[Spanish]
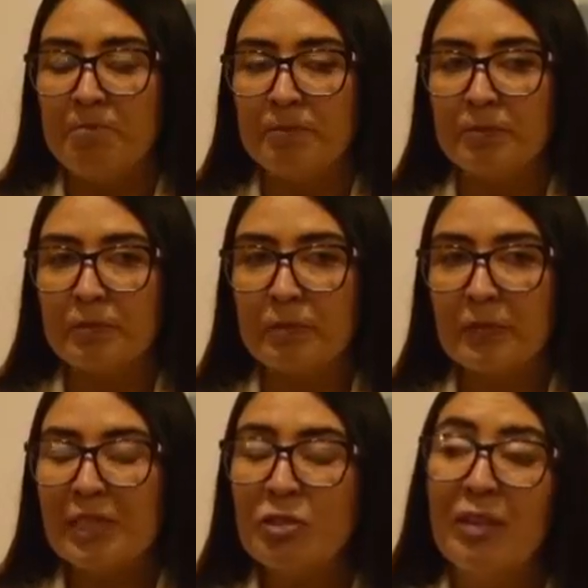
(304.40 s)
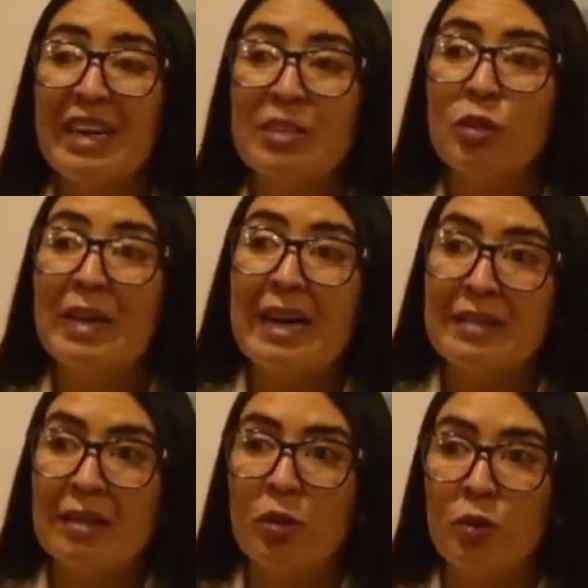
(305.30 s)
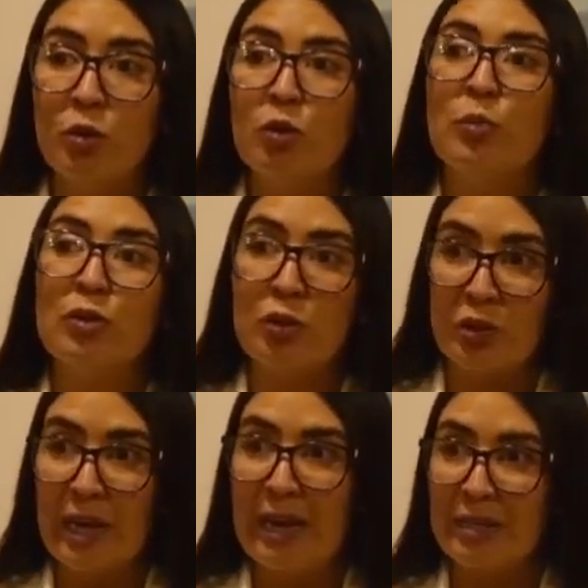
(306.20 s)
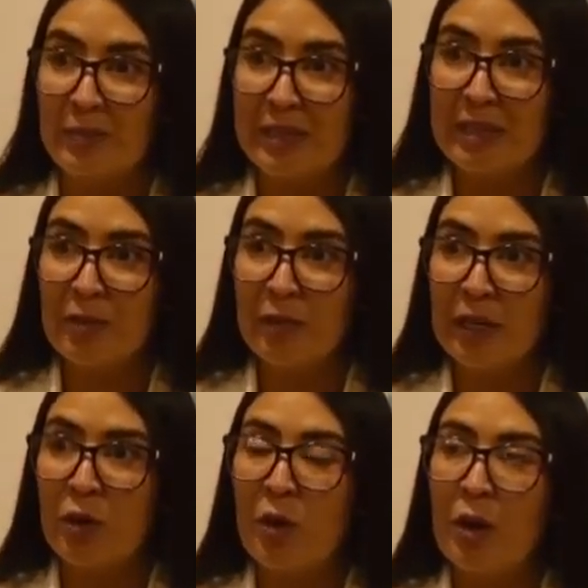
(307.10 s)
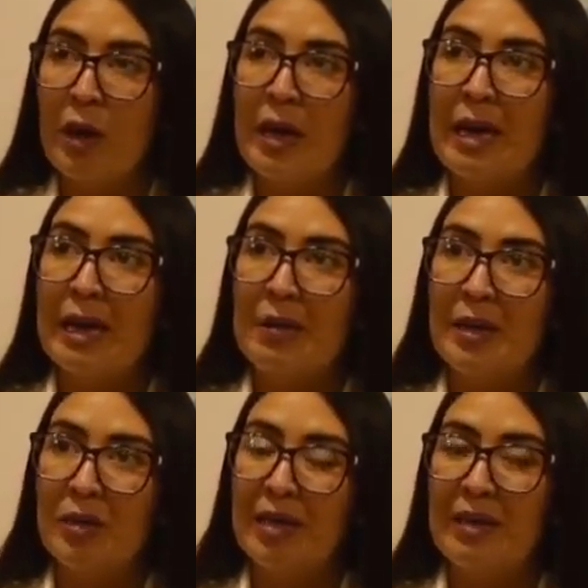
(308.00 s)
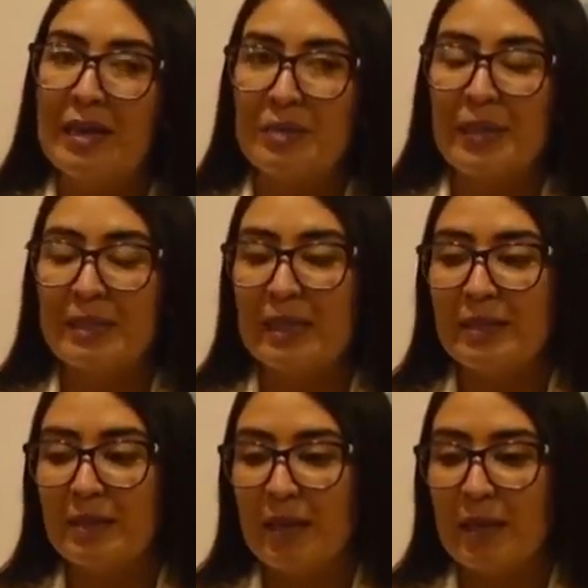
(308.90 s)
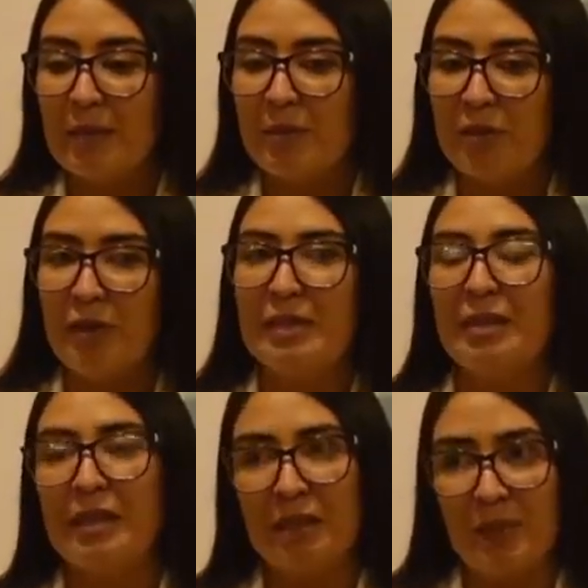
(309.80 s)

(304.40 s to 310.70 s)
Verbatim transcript: en público, evita... Em, relacionarse con un grupo social específico.